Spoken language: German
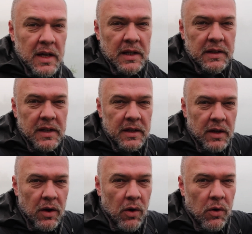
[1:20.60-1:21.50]
hängt hier in
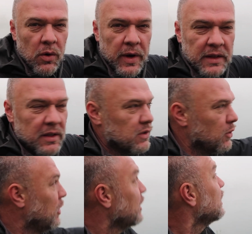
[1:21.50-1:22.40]
der Au heute
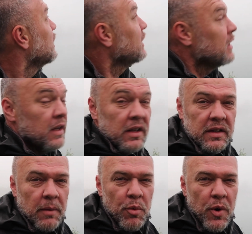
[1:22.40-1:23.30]
so
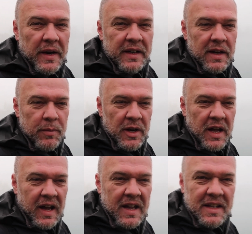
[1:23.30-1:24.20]
der Morgennebel
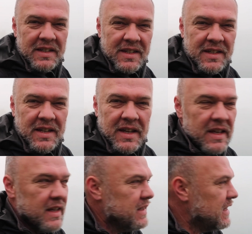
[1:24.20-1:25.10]
herein. Es ist
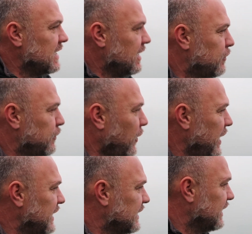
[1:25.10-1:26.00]
irrsinnig
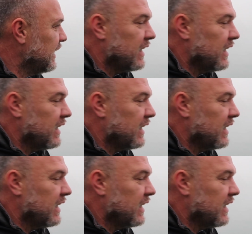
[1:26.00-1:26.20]
feucht.